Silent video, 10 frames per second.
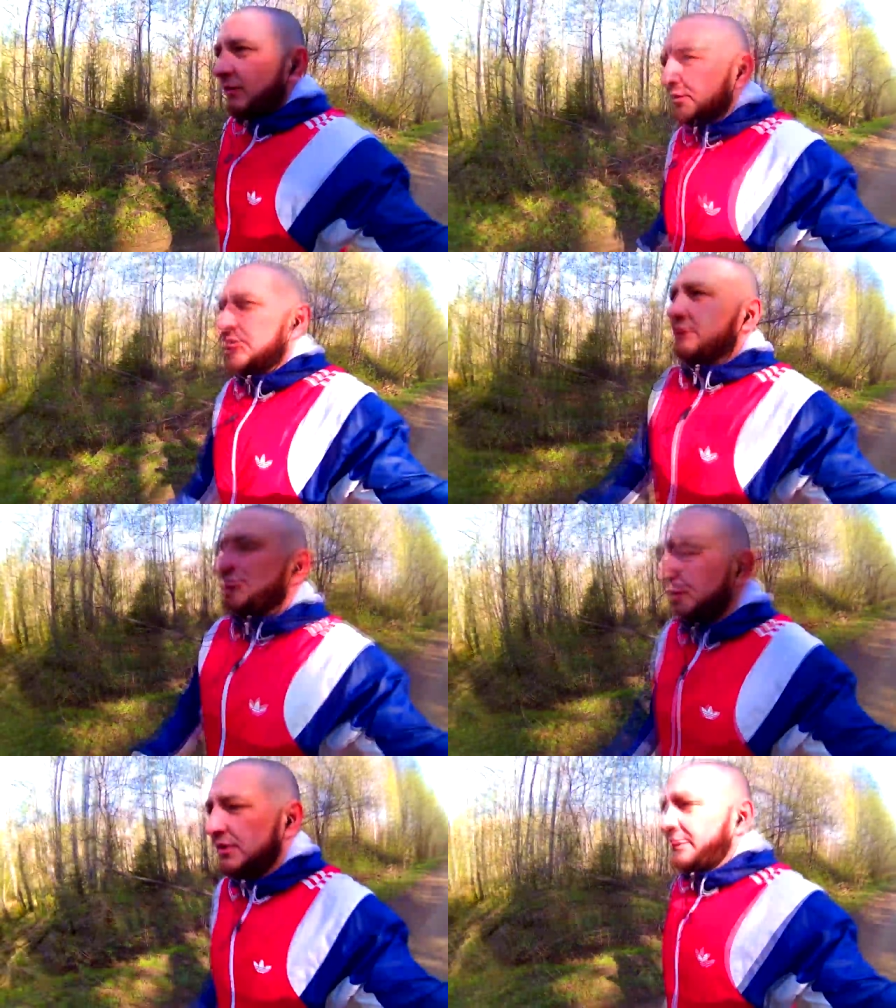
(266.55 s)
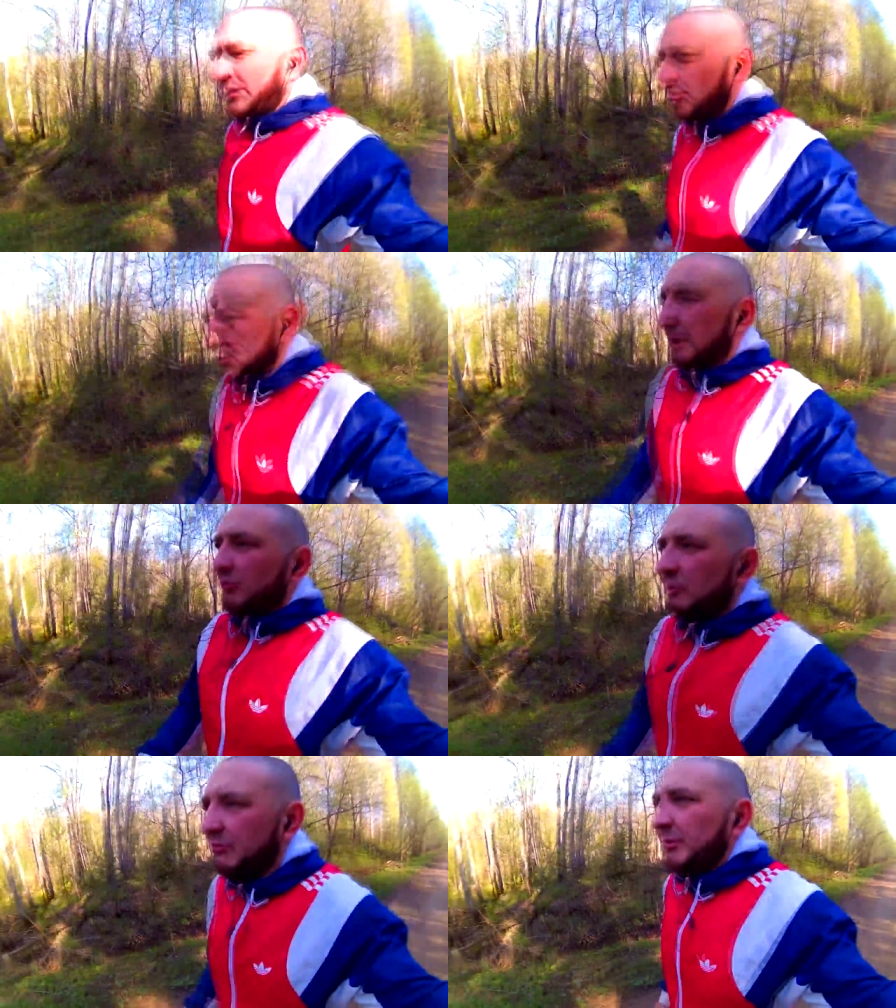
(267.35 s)
очень многие продукты,
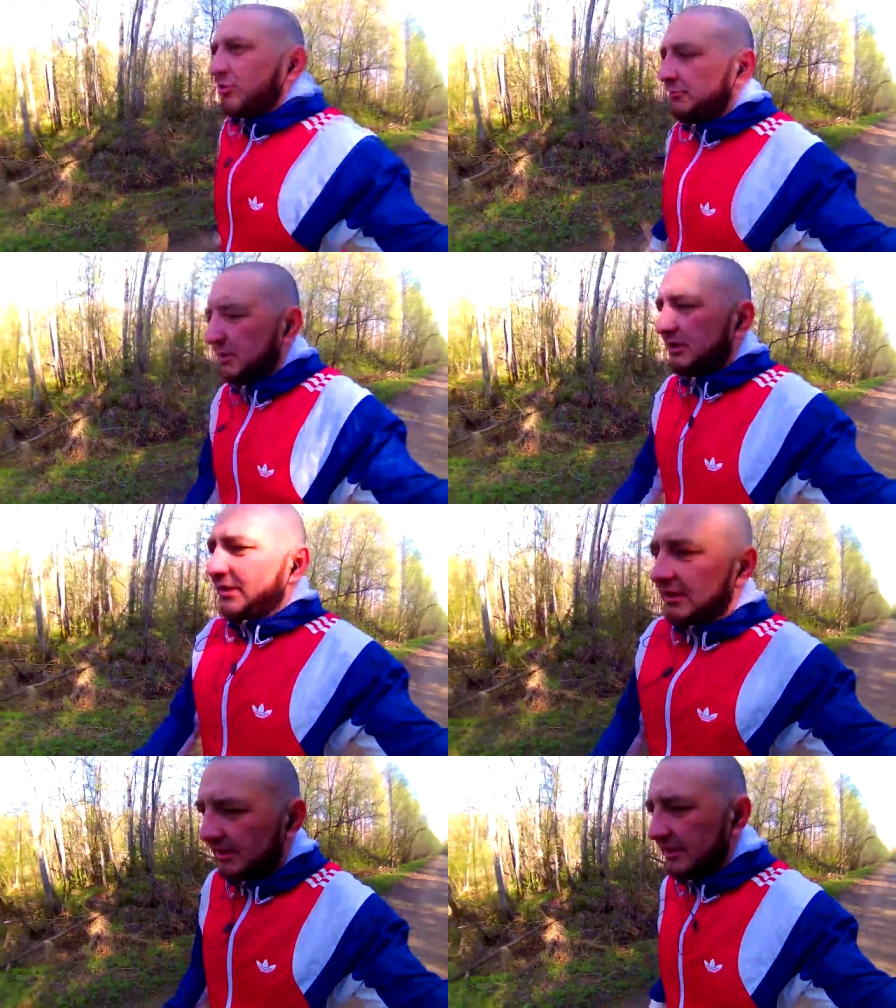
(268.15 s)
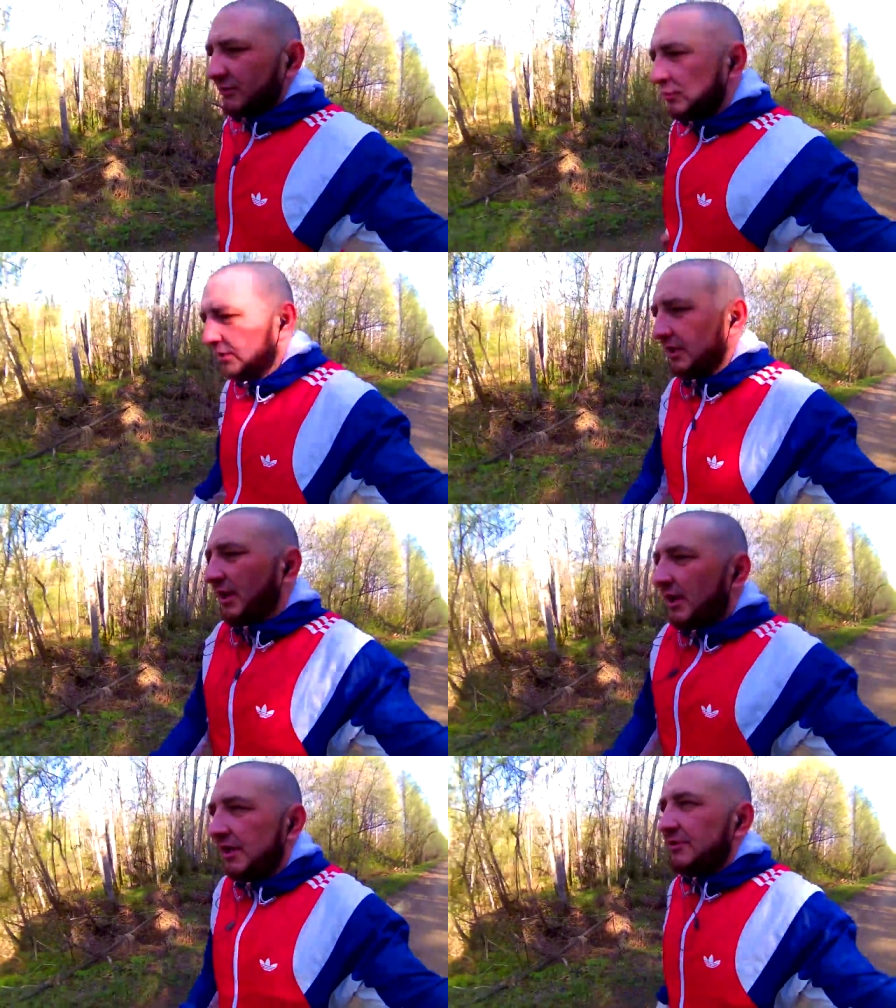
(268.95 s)
которые вы потом едите, идут
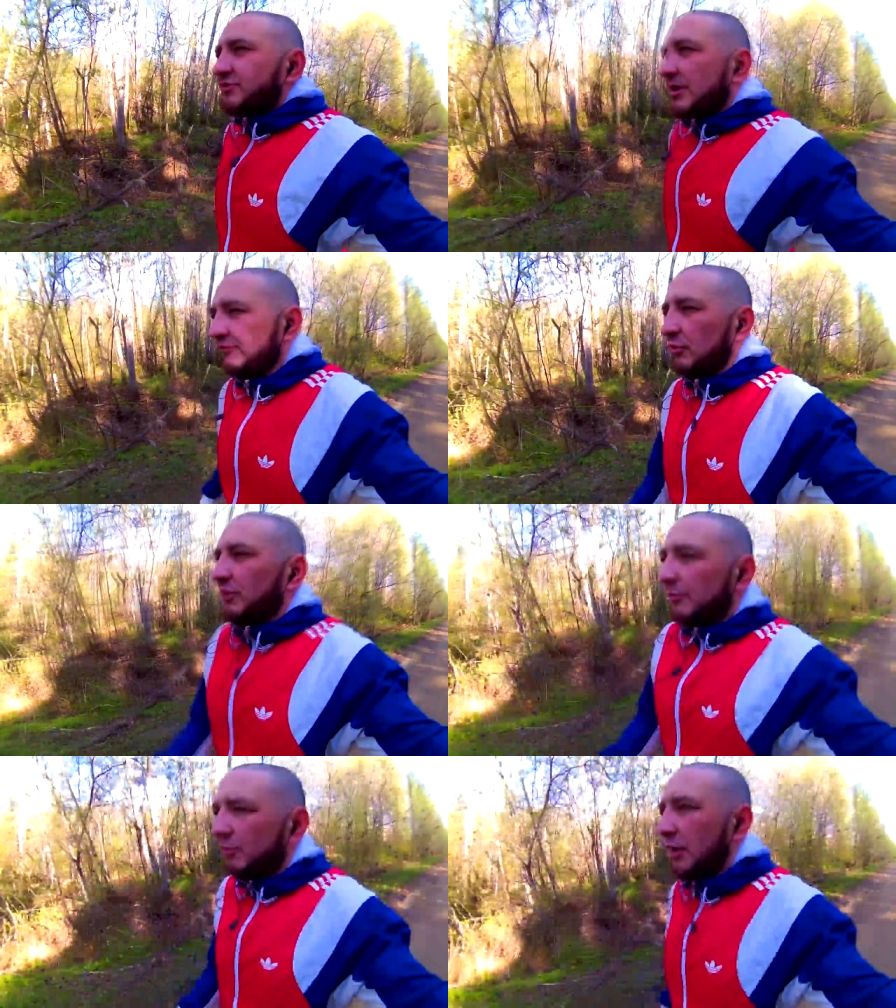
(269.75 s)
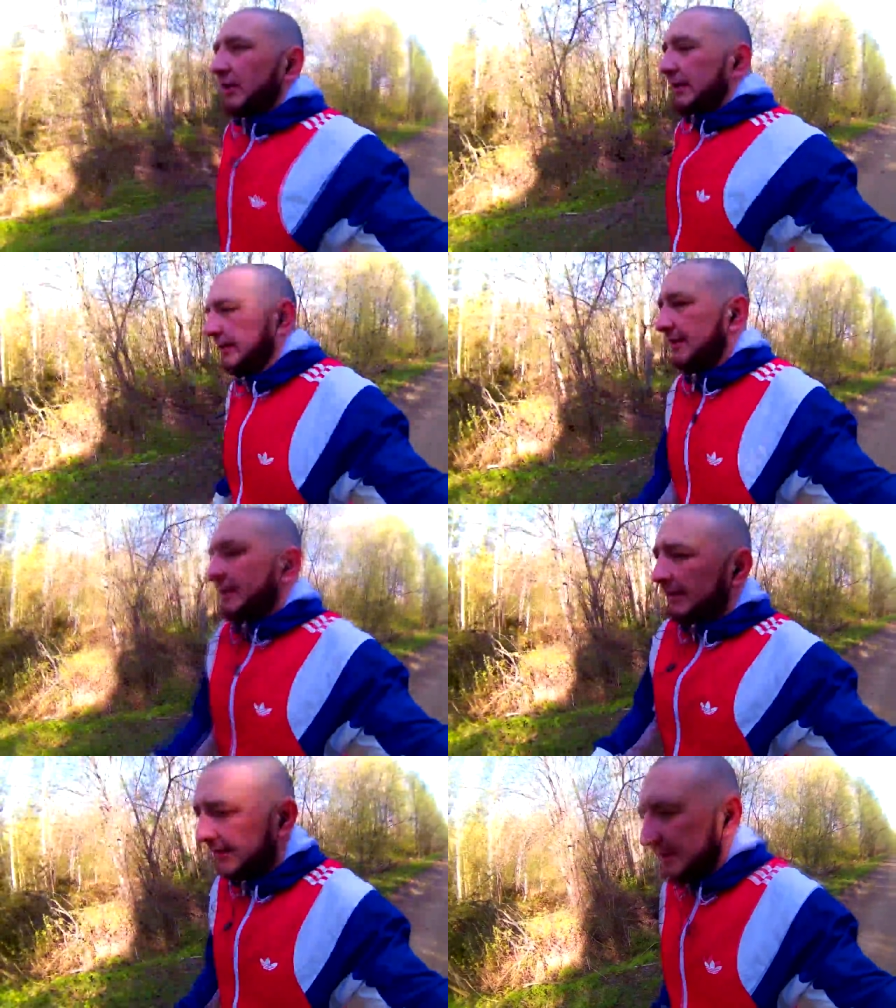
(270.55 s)
в жировое депо.
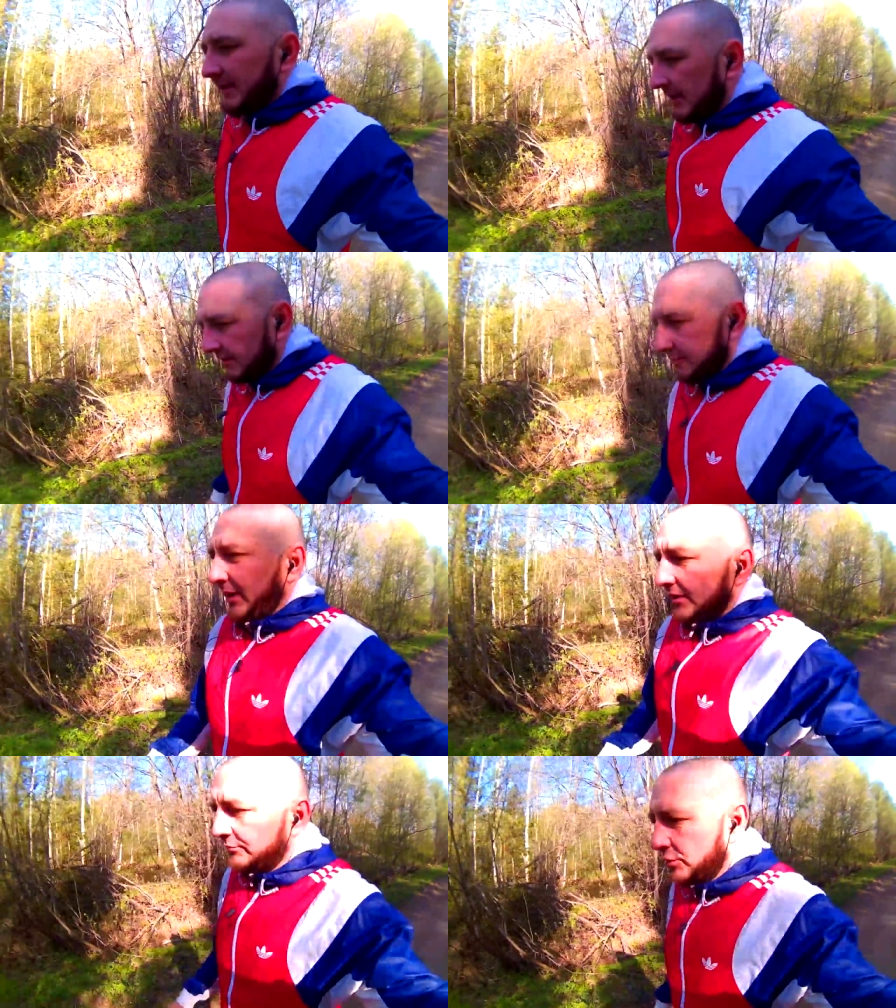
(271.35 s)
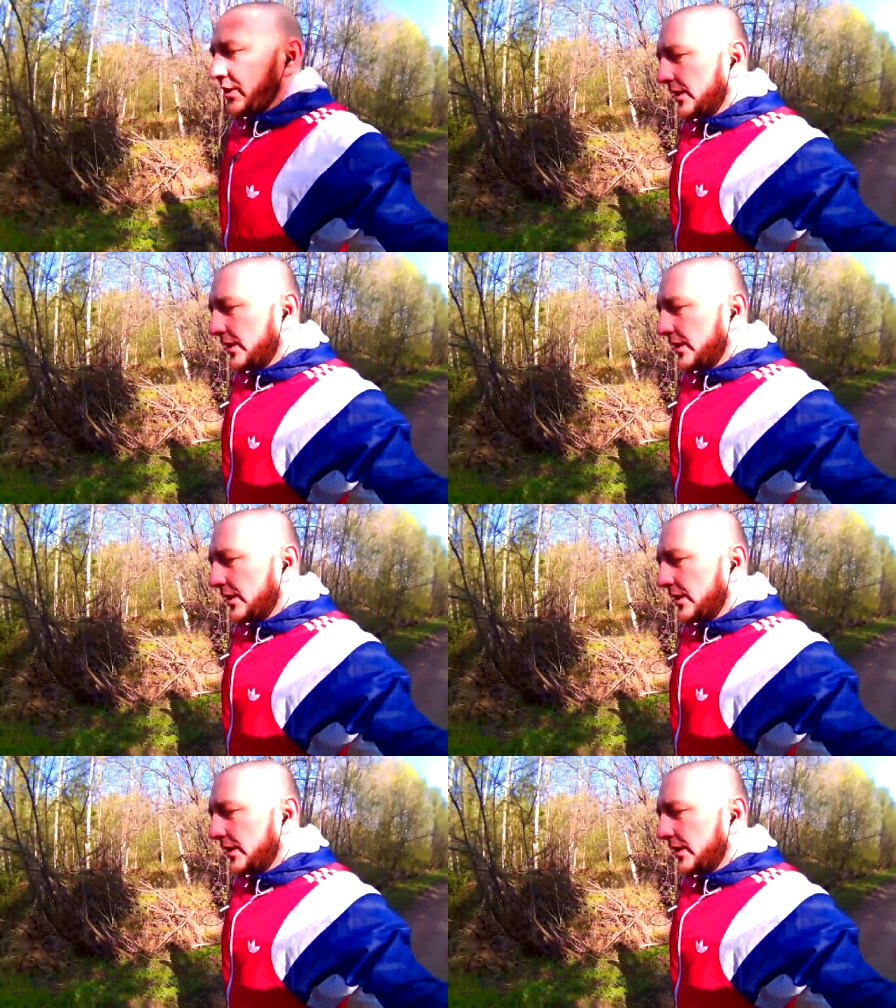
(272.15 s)
Поэтому